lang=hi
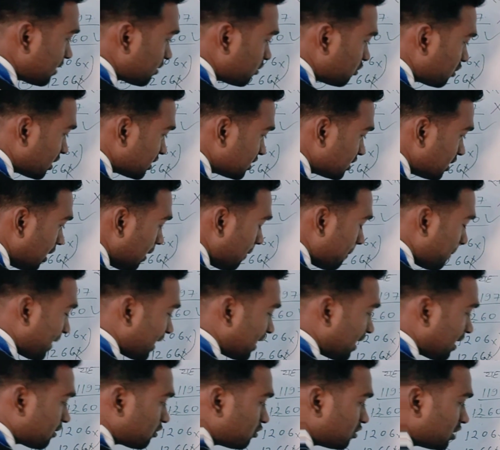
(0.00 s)
गुड़ज
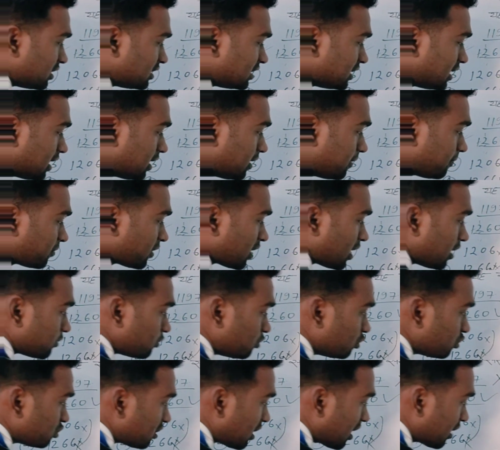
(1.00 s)
पहला गुड़ज ये
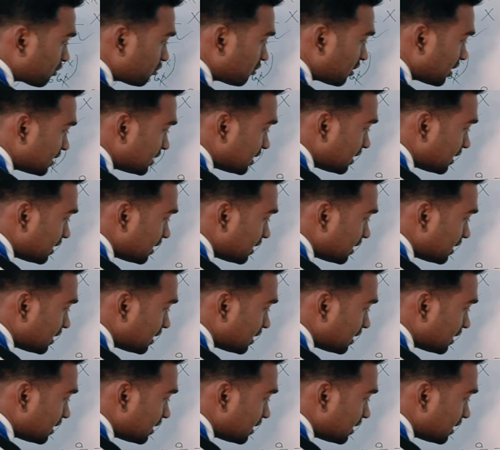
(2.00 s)
दूसरा गुणज